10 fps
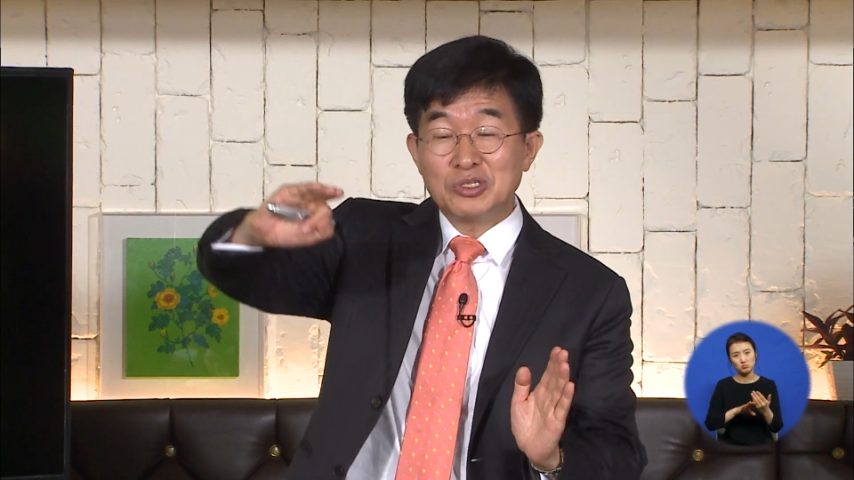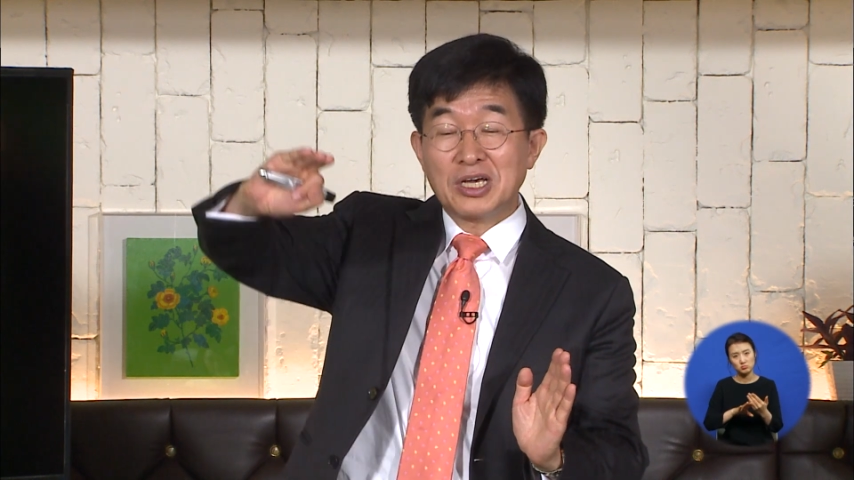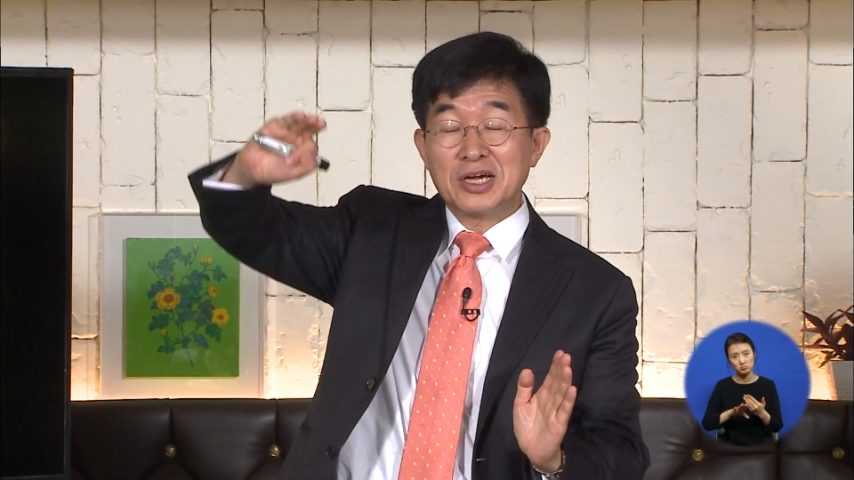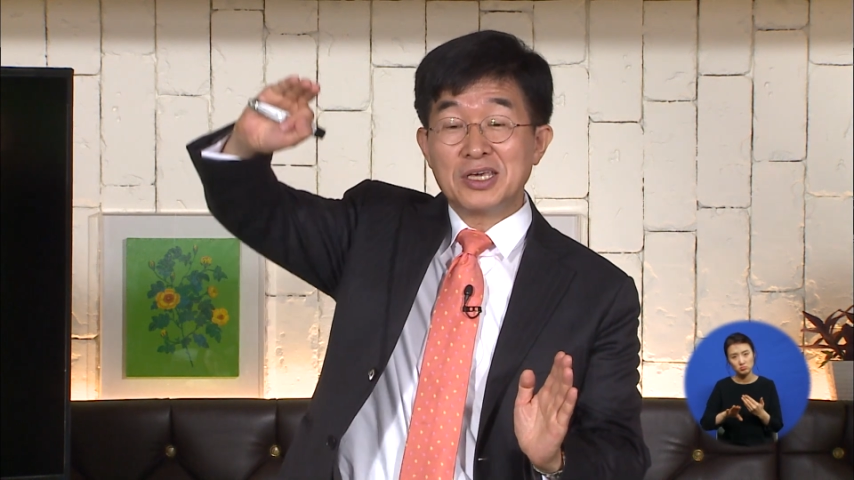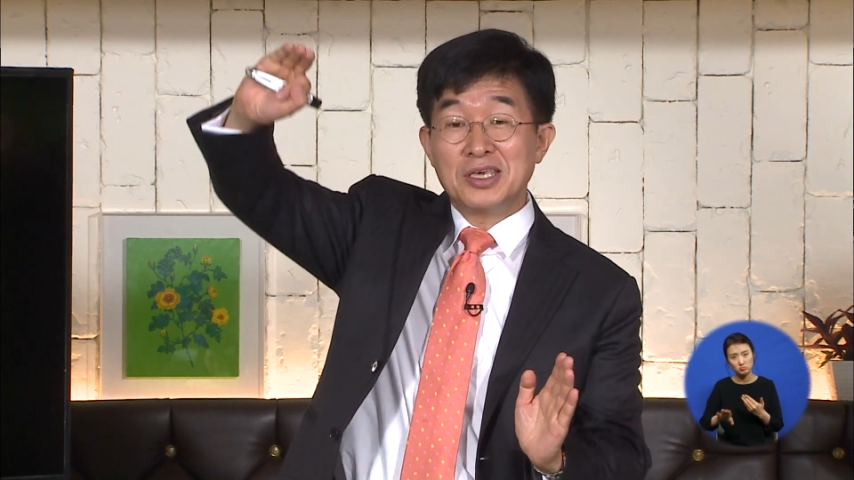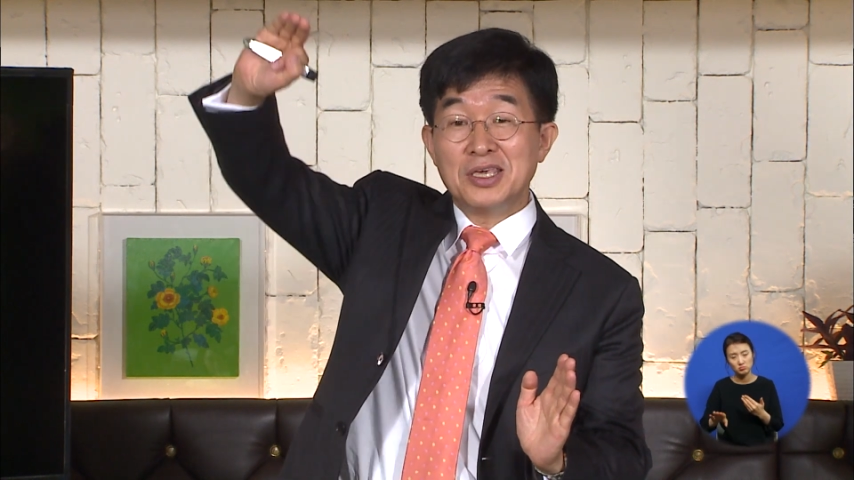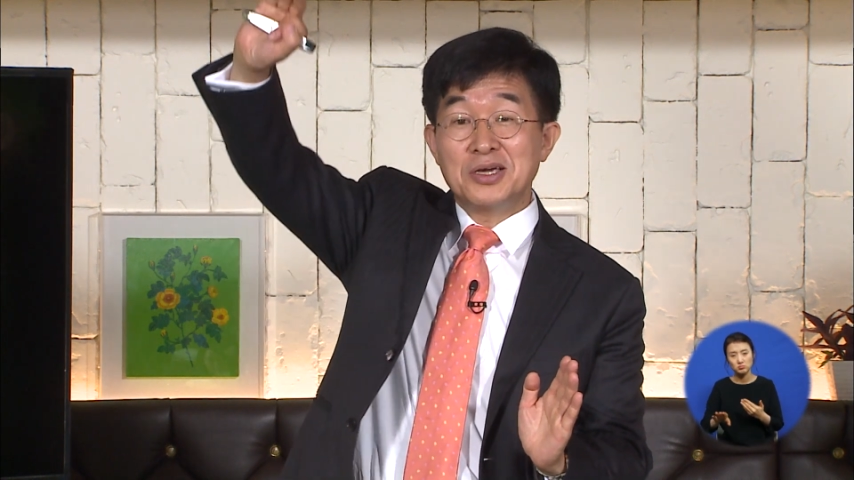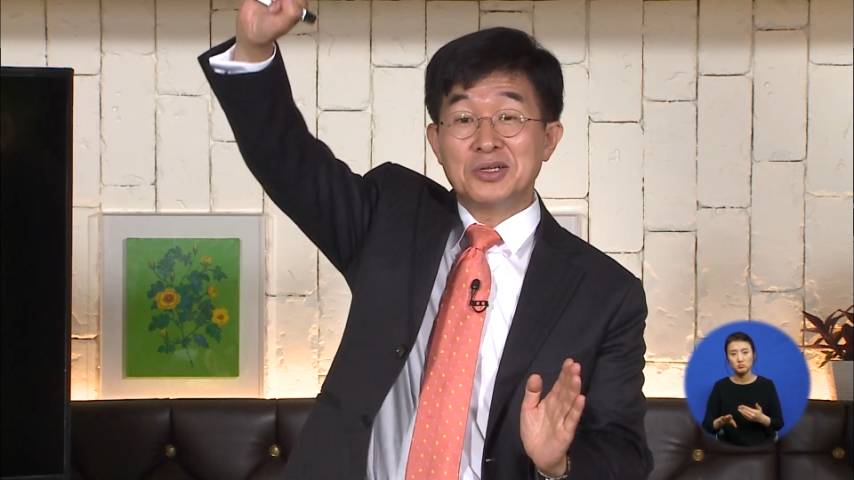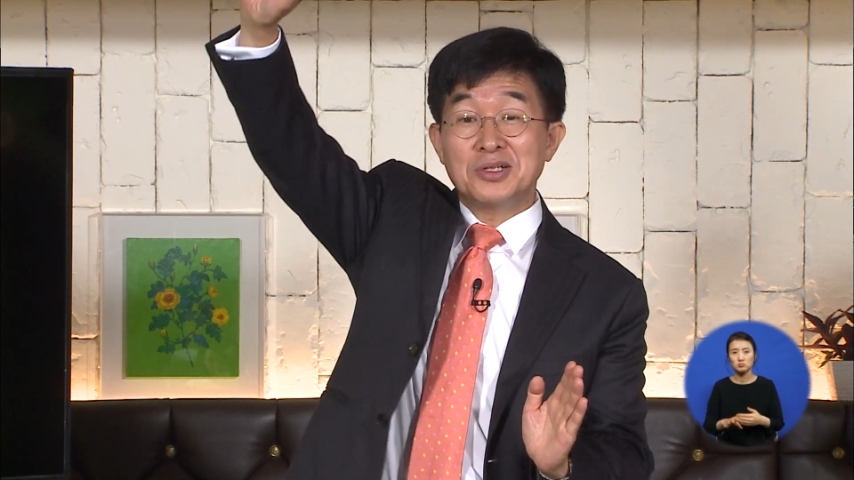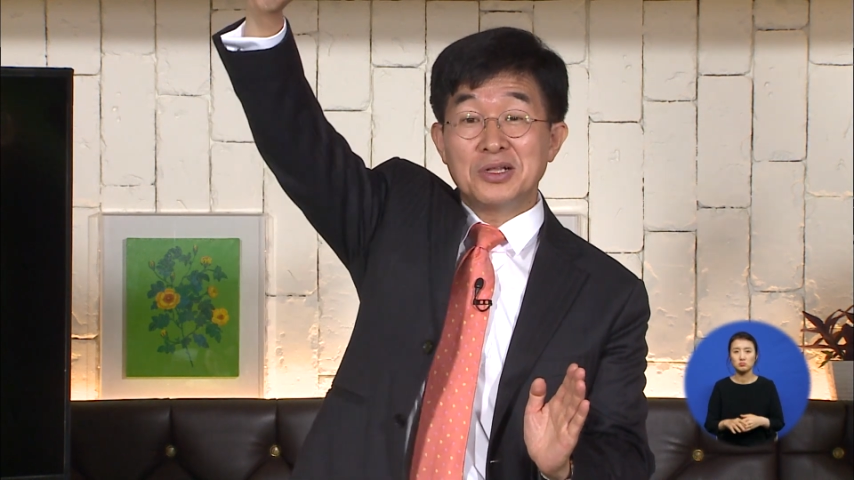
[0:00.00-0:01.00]
자기
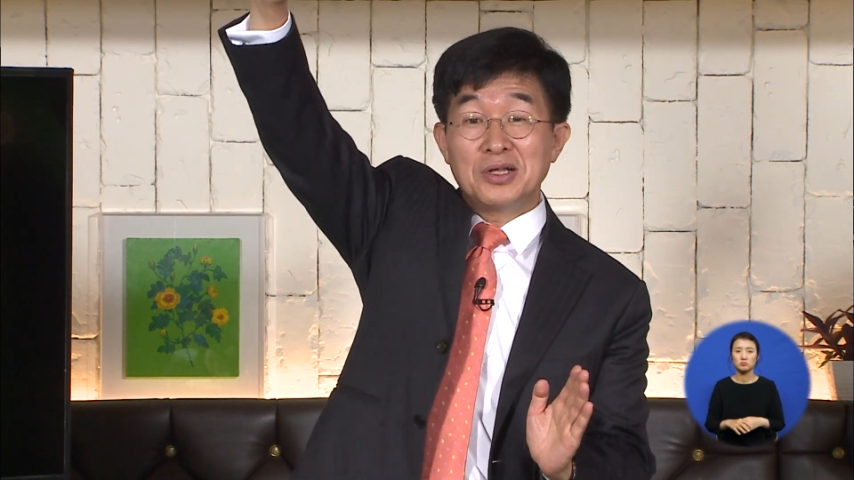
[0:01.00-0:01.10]
이익을